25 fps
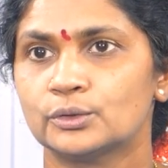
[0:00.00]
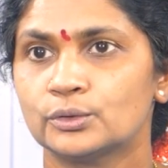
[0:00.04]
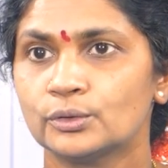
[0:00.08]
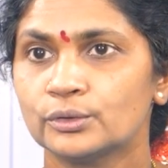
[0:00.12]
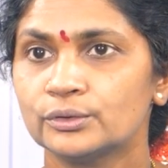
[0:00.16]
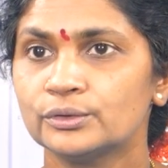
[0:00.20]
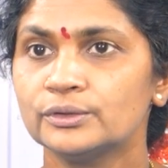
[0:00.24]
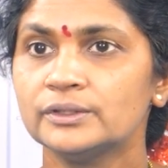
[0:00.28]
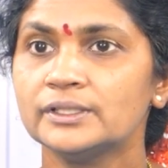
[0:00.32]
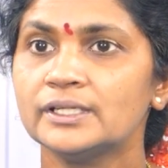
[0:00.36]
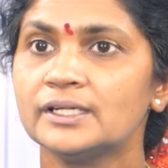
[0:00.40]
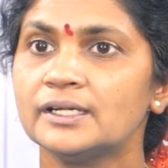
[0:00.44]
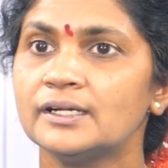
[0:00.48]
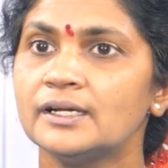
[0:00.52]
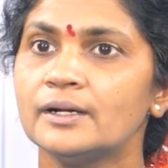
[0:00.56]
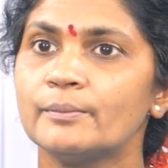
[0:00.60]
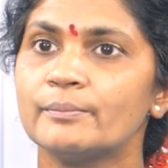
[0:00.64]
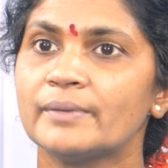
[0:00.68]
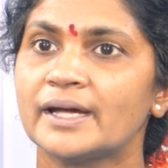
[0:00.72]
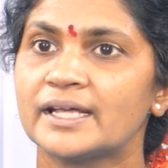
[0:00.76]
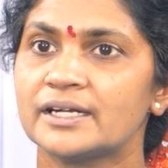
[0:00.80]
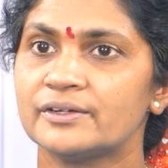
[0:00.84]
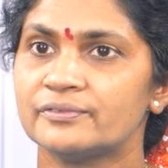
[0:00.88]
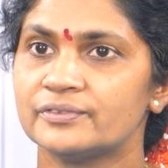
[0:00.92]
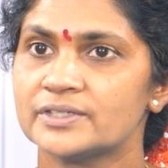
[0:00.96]
తొందరగా
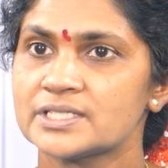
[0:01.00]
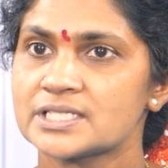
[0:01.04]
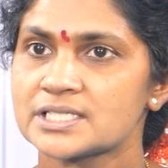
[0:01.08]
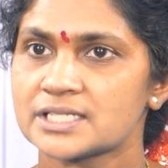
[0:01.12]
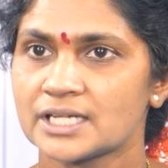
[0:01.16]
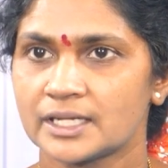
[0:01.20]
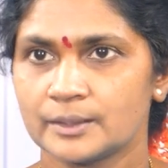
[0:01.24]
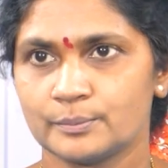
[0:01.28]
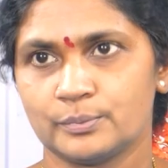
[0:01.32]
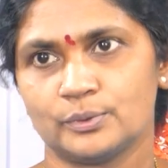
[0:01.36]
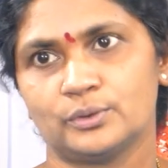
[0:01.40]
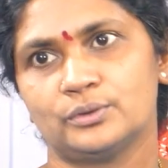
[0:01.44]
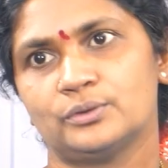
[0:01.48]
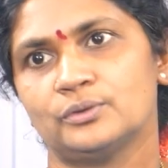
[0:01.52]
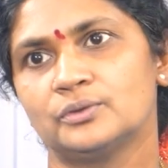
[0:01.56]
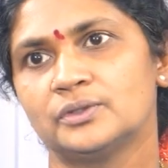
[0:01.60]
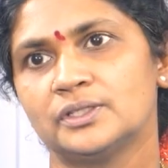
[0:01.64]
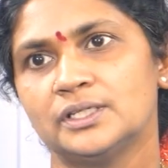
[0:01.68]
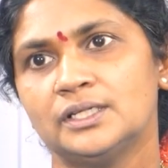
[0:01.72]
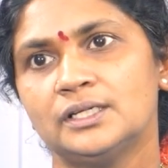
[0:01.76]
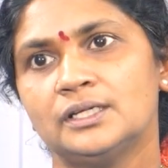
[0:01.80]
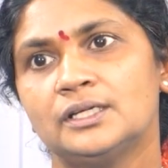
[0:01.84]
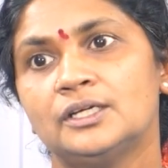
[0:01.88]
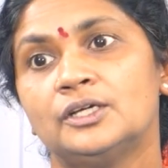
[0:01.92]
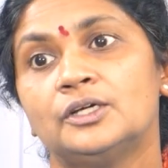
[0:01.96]
మేనిఫెస్ట్
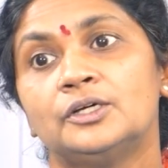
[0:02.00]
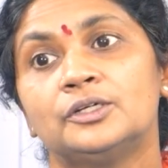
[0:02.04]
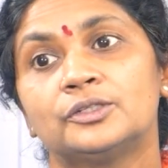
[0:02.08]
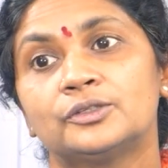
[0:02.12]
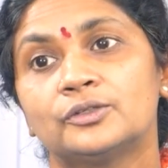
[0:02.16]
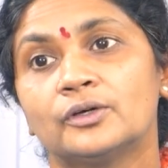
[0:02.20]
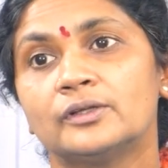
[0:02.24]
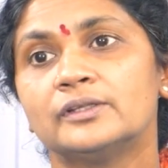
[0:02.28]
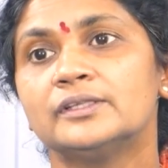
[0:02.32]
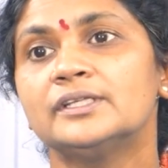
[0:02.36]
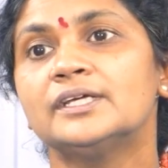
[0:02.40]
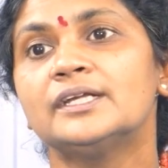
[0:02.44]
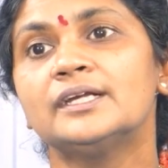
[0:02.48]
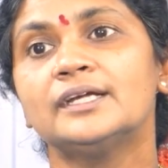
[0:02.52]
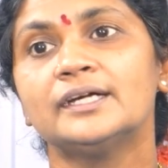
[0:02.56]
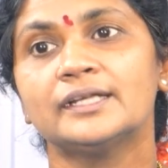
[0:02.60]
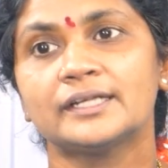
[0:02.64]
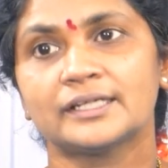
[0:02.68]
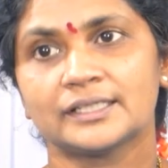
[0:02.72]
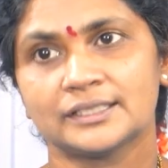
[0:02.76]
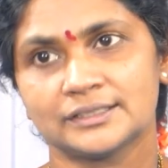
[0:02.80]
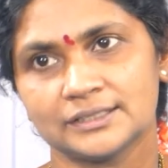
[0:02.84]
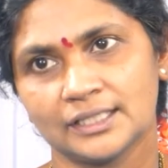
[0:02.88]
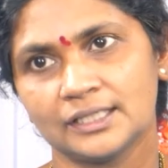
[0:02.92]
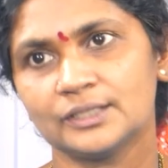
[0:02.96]
అయిపోతుంది తొందరగా
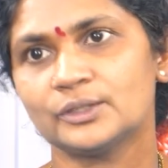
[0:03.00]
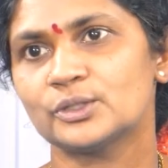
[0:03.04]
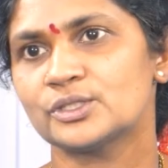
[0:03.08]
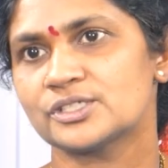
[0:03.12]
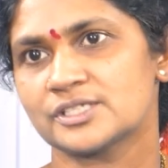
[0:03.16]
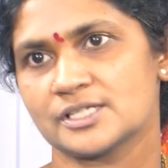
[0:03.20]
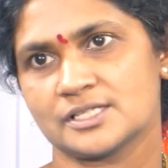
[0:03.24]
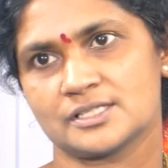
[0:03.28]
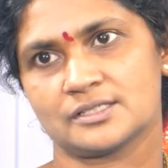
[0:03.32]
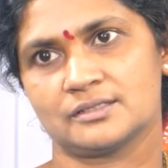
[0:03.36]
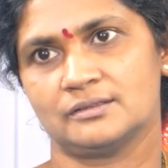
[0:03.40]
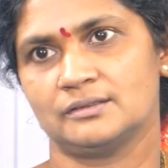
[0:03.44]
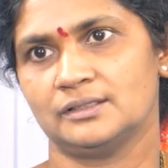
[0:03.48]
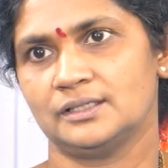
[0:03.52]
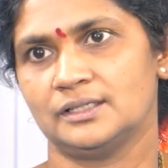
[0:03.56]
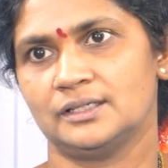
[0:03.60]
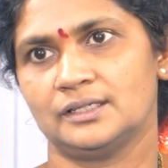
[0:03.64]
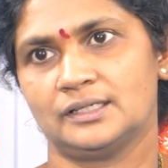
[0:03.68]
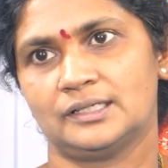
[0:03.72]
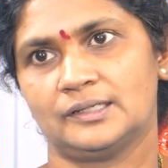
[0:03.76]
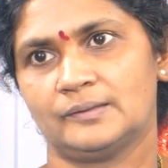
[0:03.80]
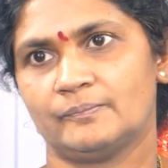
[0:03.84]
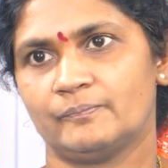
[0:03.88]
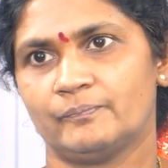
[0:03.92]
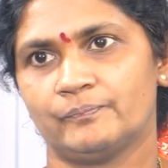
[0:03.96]
రిజల్ట్ వచ్చేస్తుంది
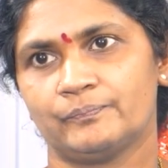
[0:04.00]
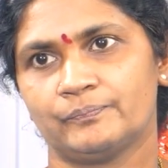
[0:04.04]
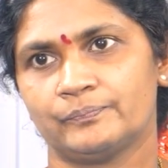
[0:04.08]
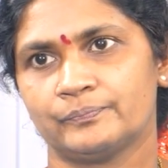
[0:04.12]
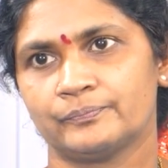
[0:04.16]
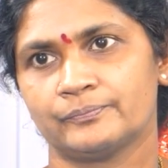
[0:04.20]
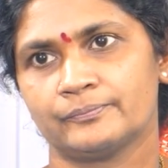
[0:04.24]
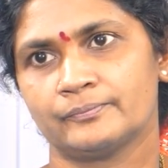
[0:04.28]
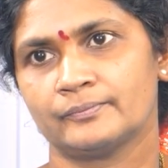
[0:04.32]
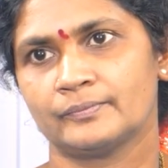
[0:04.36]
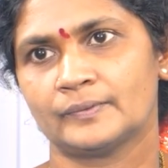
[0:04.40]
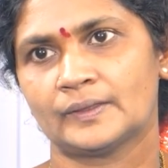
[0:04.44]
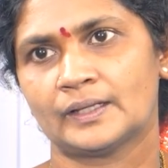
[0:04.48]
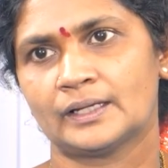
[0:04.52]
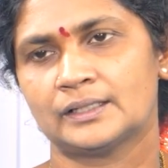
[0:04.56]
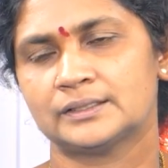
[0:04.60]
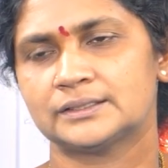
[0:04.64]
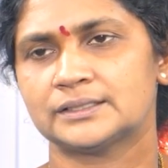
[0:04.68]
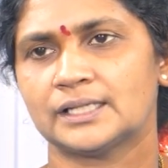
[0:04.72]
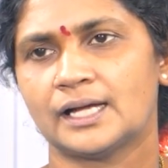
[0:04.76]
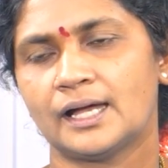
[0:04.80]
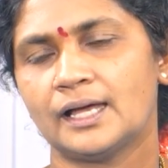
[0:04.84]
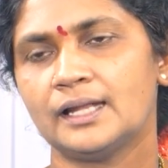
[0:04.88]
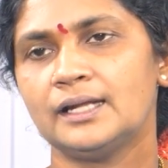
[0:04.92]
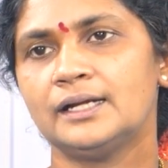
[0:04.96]
దీనికి
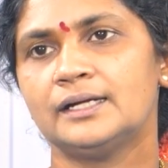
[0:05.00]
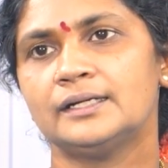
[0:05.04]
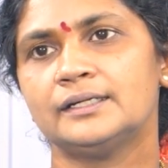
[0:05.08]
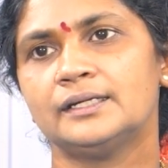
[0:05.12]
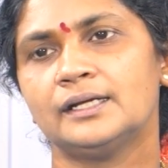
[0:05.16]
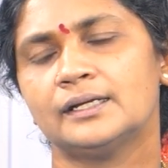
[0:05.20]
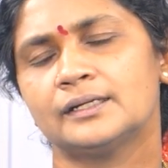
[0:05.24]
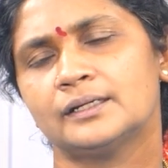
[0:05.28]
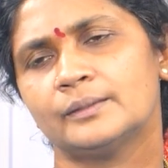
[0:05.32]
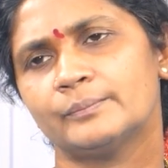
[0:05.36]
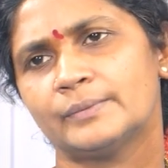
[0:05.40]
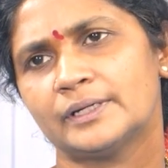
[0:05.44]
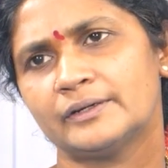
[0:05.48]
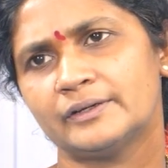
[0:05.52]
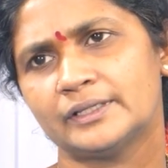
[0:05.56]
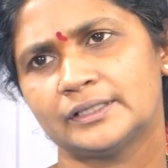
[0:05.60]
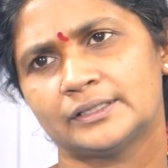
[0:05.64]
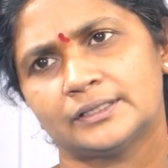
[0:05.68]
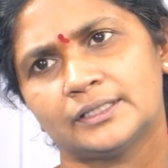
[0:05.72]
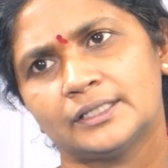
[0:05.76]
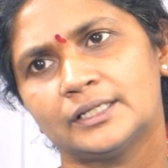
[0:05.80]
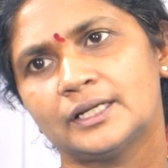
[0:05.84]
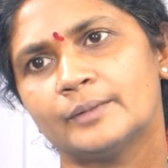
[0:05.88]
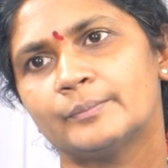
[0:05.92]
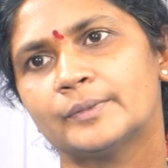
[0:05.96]
చాలా అంటే అంటే మనం
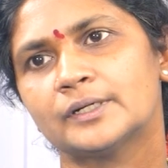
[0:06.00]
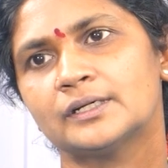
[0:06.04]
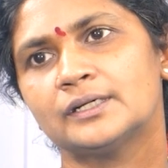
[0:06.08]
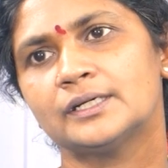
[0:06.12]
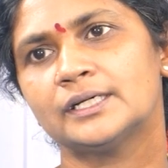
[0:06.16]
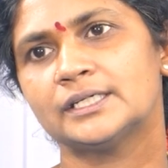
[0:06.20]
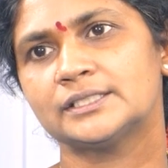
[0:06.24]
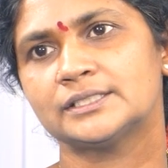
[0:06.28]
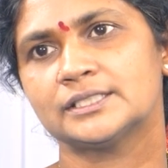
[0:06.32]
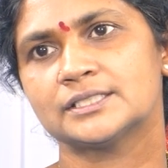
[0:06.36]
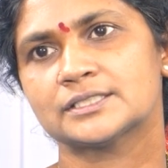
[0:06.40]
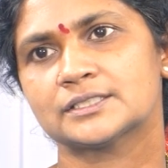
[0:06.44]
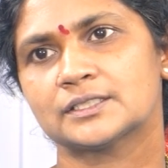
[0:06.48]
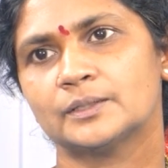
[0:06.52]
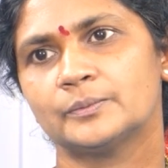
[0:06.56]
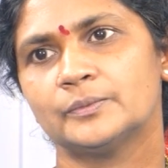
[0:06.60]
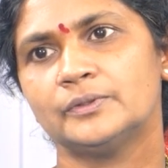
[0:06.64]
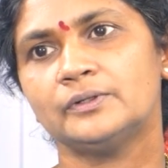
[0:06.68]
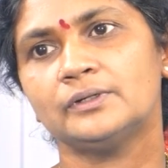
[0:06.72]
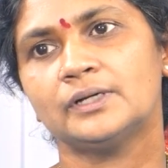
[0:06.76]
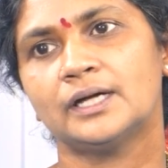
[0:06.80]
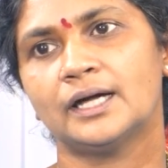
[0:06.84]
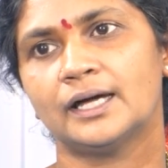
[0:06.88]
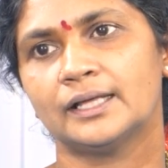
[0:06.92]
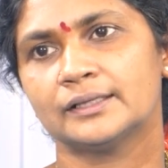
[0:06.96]
ఎంత నమ్మకంగా
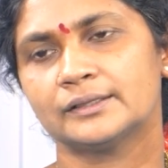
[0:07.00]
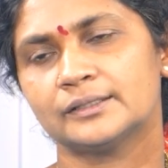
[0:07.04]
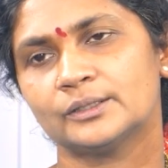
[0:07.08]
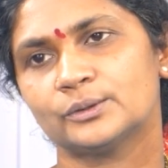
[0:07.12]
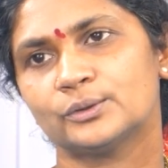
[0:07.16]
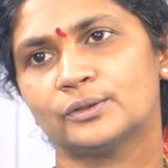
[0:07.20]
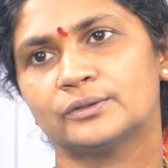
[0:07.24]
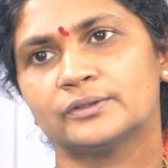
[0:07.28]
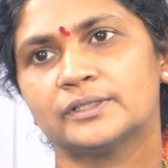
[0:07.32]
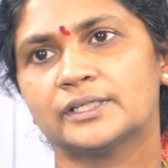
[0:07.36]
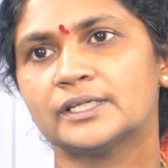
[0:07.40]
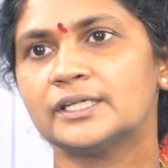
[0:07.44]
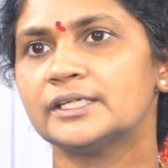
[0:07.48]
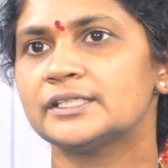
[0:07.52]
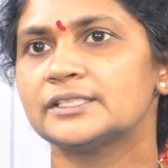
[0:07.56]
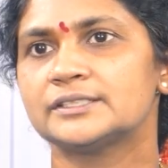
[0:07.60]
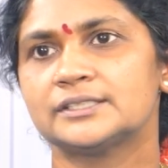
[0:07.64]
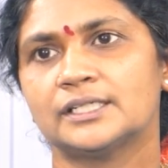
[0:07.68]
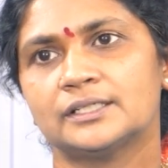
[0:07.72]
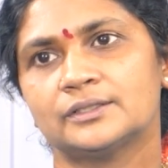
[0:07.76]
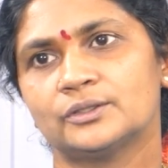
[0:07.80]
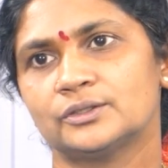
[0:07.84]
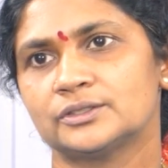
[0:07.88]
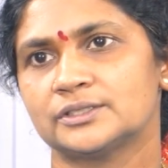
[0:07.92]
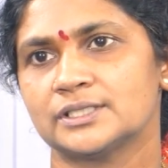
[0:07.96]
చేస్తామో అంత తొందరగా
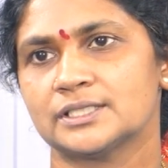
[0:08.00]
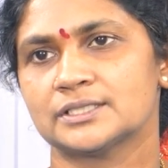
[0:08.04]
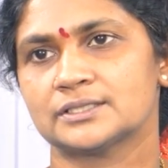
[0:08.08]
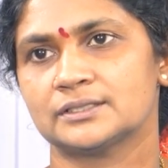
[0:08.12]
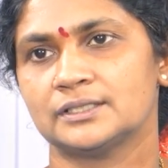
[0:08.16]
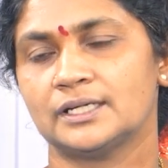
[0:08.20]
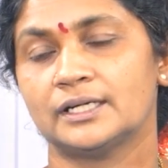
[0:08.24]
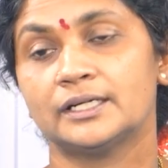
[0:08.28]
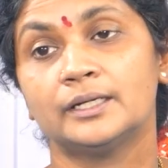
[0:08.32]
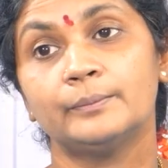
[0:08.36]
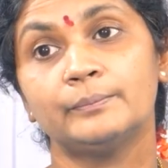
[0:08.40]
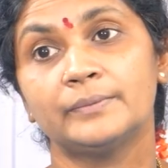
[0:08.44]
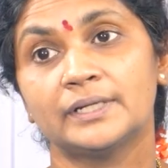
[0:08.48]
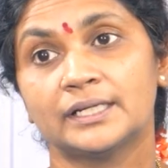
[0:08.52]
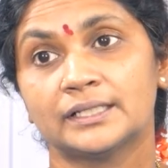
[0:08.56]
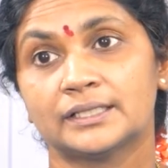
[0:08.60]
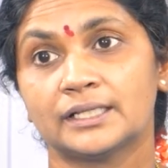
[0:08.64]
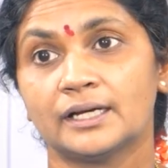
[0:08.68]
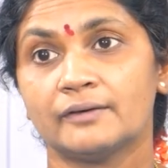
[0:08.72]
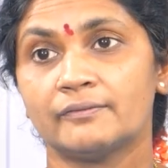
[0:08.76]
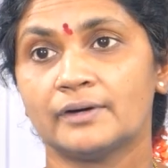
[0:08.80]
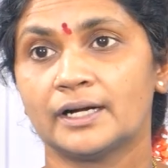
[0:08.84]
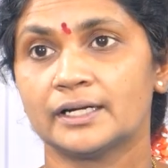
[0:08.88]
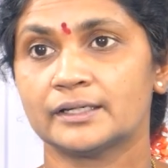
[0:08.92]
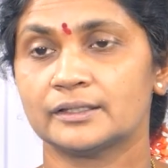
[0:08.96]
రిజల్ట్ వచ్చేస్తుంది అంటే
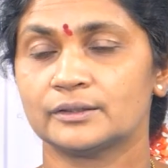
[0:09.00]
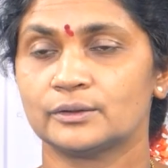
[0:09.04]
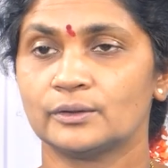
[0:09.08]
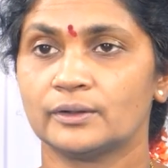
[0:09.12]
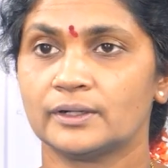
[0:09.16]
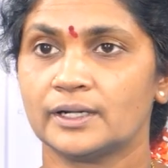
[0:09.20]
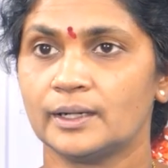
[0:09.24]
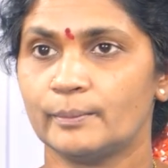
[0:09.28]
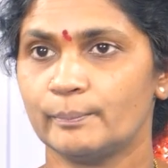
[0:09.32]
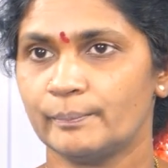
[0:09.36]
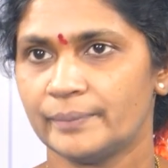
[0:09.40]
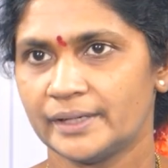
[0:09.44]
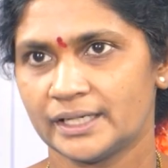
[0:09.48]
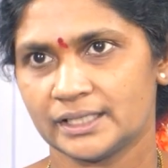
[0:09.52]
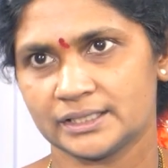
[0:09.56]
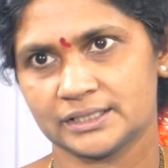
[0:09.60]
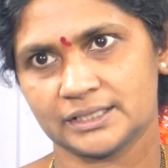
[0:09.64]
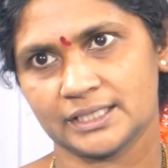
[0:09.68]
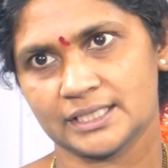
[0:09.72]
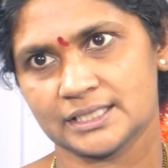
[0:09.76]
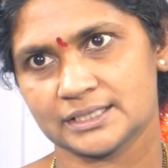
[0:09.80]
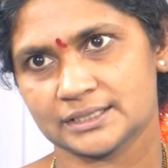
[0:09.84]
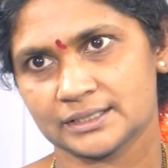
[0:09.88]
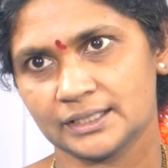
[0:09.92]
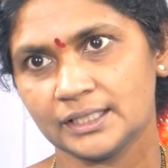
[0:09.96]
మిగతా వాటితో కంపేర్
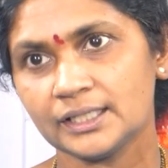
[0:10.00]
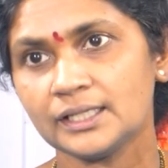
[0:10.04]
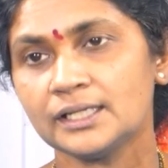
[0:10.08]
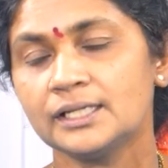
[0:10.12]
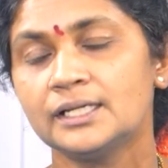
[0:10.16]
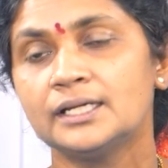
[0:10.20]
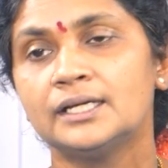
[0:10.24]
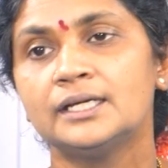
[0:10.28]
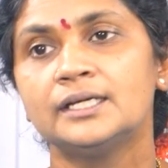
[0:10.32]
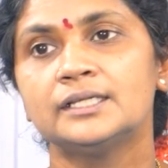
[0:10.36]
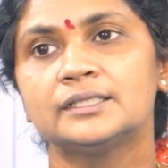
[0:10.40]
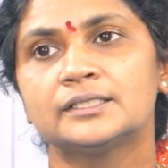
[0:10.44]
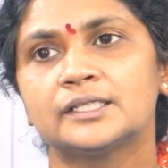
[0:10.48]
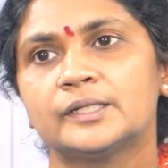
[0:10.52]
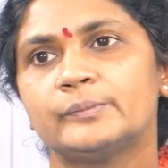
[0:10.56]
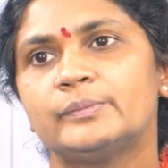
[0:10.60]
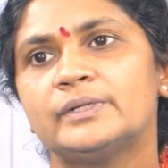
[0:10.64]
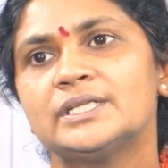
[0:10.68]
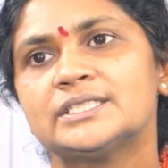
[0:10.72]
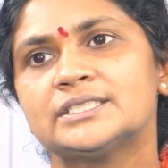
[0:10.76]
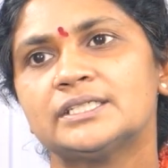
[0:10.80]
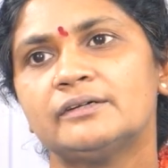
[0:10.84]
చేస్తే త్రిబుల్